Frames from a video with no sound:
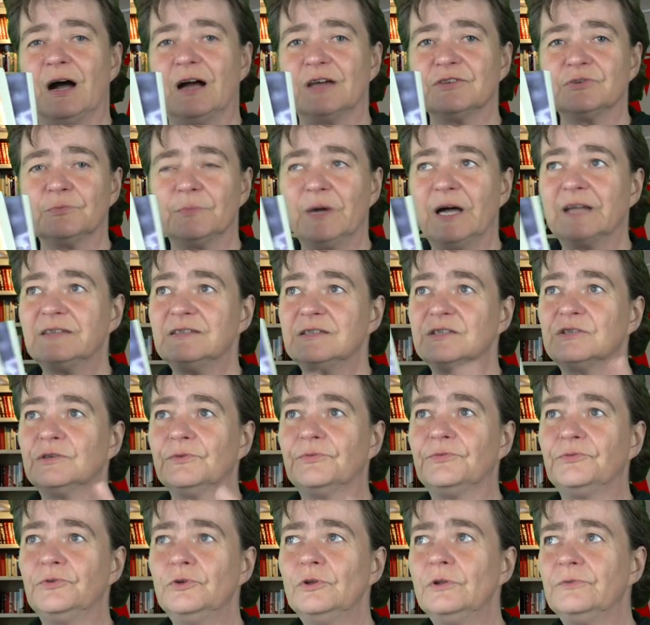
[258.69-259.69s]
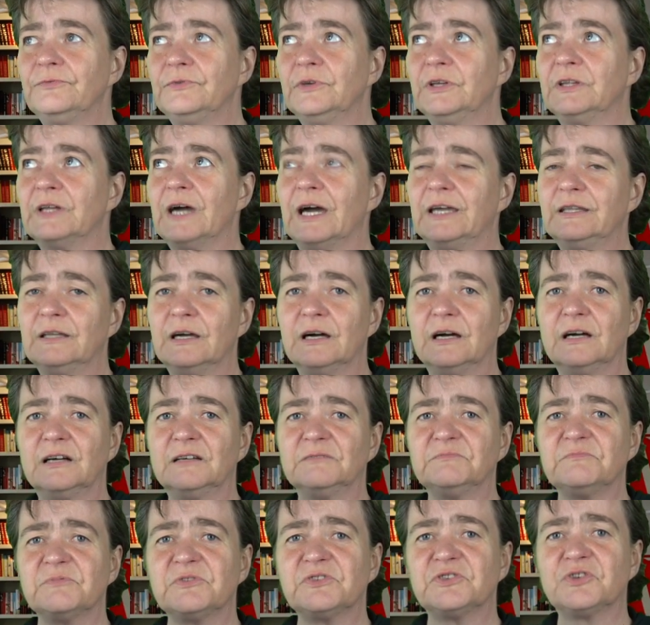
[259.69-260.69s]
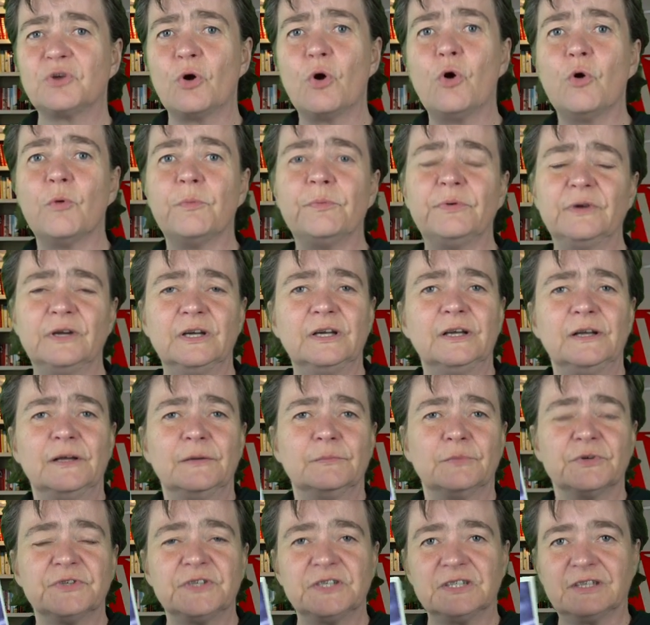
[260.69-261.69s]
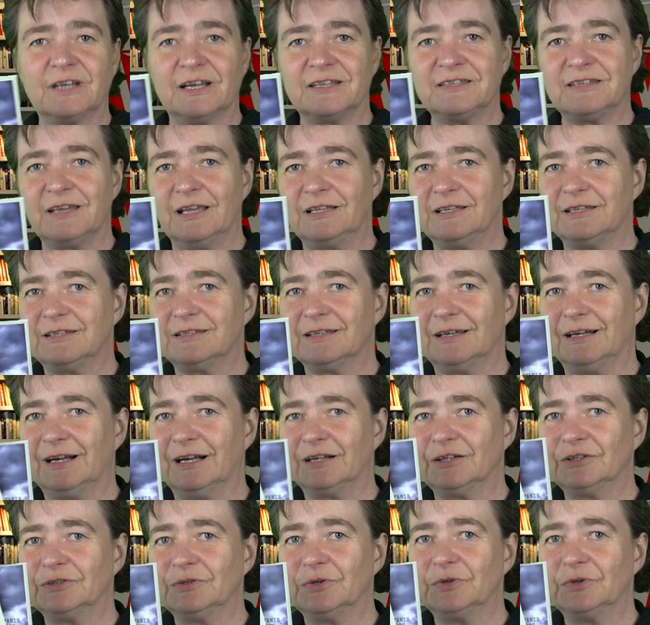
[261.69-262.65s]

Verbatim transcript: Also man hat sich gefühlt wie in einer Soap muss ich ganz ehrlich sagen.